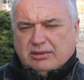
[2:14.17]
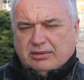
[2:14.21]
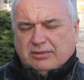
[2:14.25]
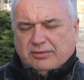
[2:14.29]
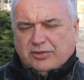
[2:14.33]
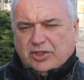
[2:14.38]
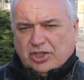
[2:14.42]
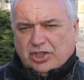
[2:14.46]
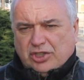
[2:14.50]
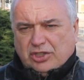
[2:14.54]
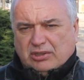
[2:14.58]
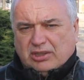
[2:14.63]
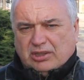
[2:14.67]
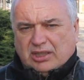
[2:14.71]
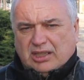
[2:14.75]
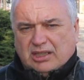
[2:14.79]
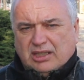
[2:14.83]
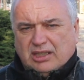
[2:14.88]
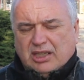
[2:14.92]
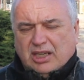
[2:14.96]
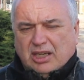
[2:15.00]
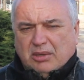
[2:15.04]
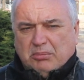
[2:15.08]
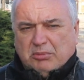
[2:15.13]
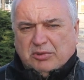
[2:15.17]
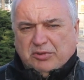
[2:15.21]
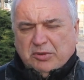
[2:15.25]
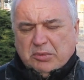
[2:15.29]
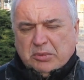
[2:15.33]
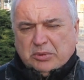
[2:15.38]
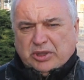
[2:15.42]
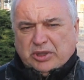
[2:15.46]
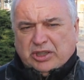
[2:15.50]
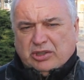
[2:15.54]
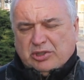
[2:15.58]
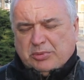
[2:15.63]
Wrzeciona.
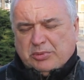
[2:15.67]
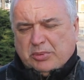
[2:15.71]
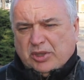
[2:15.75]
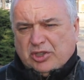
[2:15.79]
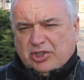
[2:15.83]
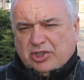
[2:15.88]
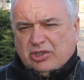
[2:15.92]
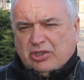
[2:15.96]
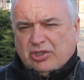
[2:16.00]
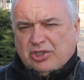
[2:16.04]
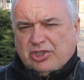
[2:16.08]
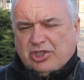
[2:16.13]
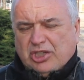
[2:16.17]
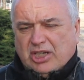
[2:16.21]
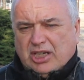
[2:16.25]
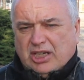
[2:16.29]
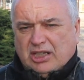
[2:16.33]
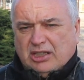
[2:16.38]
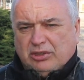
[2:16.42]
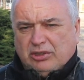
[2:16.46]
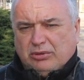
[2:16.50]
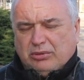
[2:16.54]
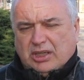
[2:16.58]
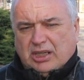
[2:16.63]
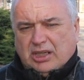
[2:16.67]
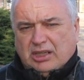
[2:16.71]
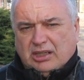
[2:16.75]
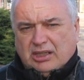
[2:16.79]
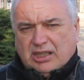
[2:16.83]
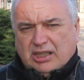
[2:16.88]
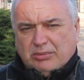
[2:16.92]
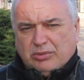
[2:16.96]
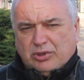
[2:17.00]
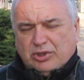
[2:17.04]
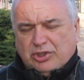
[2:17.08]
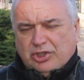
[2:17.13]
Mówimy tutaj o społecznościach, która
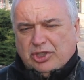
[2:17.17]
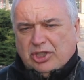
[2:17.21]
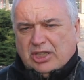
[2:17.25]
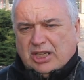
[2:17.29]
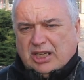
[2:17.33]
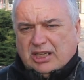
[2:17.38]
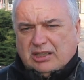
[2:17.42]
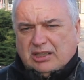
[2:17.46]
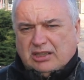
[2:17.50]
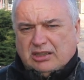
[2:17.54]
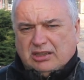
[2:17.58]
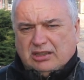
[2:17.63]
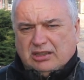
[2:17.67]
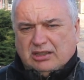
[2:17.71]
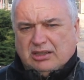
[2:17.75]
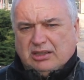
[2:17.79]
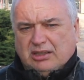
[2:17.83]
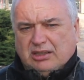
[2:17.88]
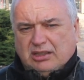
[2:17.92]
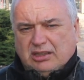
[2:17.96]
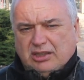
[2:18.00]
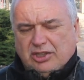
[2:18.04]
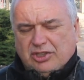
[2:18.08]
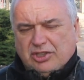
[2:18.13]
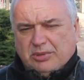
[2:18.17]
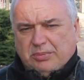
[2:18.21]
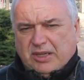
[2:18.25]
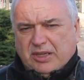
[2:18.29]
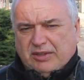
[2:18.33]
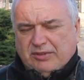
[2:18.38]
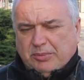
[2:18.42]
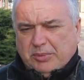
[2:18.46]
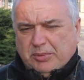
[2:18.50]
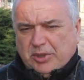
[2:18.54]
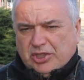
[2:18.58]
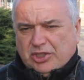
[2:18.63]
na Młocinach liczy
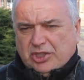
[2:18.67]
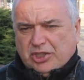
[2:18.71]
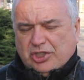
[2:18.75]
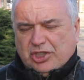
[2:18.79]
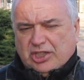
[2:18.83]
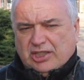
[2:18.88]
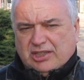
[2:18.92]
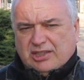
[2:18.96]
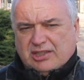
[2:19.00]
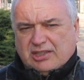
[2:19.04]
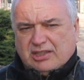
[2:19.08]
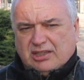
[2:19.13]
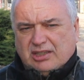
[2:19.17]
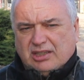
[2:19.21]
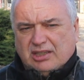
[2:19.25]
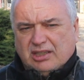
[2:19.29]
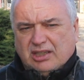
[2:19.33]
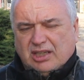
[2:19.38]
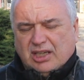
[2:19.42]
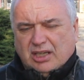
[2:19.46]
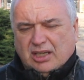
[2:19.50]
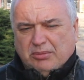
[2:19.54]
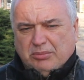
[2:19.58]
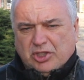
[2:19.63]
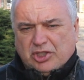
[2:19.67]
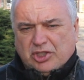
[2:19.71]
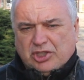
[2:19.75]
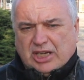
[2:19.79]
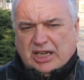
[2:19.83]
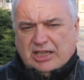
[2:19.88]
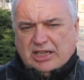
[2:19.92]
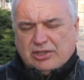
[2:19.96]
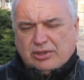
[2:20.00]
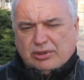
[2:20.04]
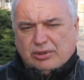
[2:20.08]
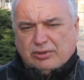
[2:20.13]
prawie 5 tysięcy
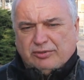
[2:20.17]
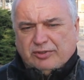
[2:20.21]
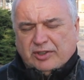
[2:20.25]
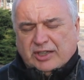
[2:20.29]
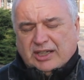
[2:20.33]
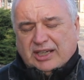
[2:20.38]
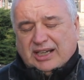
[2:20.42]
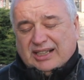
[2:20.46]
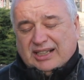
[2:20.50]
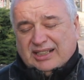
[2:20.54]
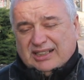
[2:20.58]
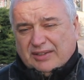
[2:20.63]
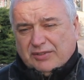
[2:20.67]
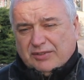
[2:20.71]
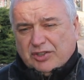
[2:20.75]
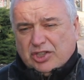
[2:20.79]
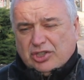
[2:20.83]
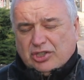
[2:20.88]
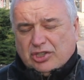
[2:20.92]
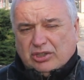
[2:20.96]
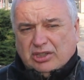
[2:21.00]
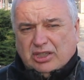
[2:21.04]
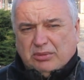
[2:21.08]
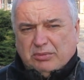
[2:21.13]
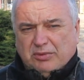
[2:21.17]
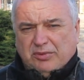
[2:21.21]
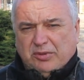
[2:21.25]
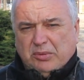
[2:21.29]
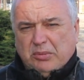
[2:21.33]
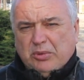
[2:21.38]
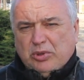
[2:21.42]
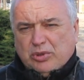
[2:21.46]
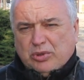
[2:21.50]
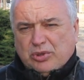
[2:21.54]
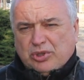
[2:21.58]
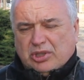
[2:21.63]
mieszkańców, ale na Wrzecionie
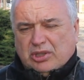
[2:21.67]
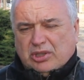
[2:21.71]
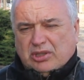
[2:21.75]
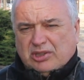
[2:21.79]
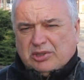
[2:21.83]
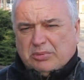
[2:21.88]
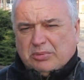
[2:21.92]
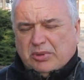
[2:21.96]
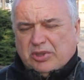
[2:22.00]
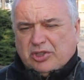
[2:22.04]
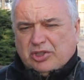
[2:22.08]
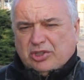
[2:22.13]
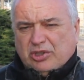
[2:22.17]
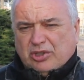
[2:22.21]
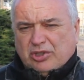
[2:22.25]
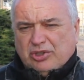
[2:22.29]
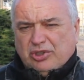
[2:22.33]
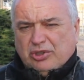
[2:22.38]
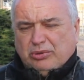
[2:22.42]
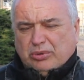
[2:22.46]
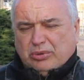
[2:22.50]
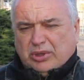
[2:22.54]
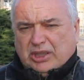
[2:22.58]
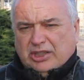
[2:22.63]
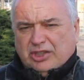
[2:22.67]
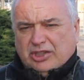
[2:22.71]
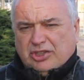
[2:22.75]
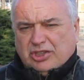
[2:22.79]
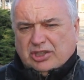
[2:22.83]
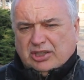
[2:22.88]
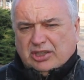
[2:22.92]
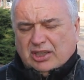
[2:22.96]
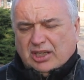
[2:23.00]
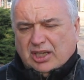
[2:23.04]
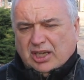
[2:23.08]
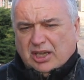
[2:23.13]
mówimy już o społeczności, która
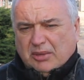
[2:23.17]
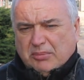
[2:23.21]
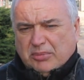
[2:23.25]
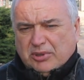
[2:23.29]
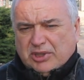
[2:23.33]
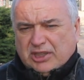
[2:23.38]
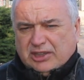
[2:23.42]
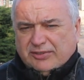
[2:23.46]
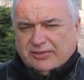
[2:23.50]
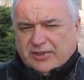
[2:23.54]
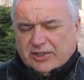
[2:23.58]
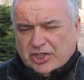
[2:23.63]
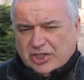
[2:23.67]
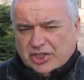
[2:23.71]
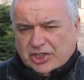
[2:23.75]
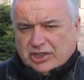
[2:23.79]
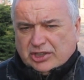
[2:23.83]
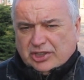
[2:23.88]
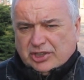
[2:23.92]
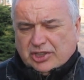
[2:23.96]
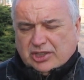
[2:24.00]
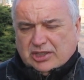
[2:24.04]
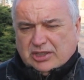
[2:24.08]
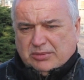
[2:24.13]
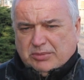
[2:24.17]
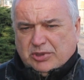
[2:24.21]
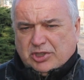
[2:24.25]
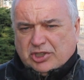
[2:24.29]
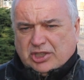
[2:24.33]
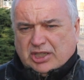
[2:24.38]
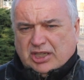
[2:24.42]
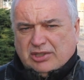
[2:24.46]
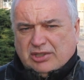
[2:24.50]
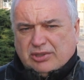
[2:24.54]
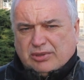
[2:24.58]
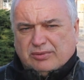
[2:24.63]
liczy ponad 20 tysięcy
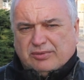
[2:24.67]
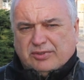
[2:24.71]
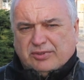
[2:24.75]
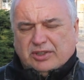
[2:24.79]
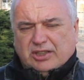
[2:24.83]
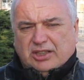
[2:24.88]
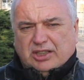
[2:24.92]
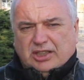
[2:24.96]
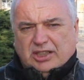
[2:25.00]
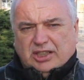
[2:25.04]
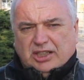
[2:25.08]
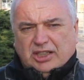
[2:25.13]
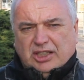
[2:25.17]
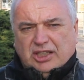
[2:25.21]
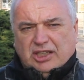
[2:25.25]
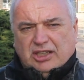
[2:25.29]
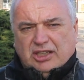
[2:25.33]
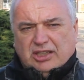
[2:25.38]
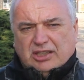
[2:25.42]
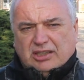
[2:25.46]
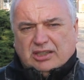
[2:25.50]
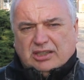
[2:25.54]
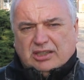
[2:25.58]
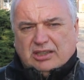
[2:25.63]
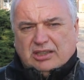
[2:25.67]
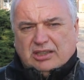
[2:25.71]
mieszkańców. I